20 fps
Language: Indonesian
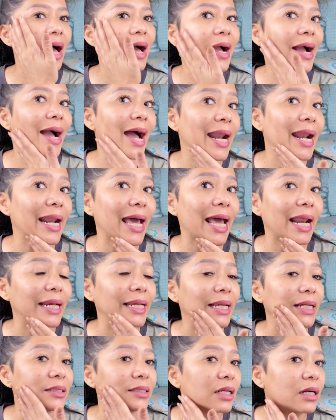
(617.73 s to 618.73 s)
kanan
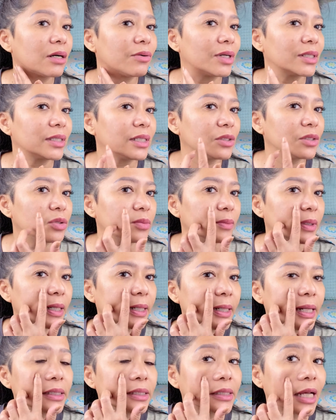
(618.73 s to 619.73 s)
yang jerawatnya cuma
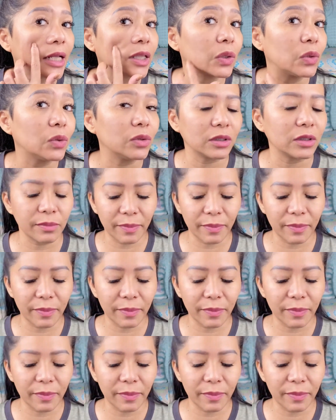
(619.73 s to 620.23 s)
ada satu tetap